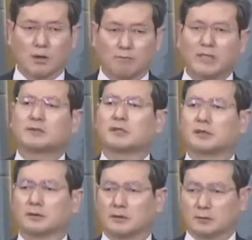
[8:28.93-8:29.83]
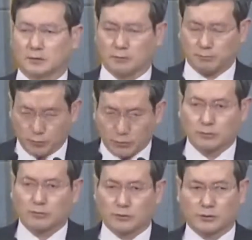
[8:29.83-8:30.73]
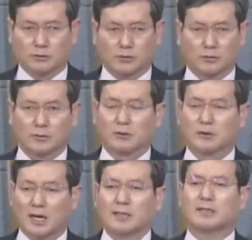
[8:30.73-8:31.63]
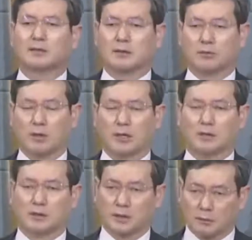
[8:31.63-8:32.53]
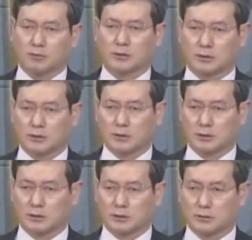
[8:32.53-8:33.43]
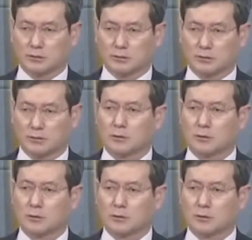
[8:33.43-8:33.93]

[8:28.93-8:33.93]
맺혀 있는 것들을 풀어 놓으시고 하나님과 관계를 회복시키시는 거죠.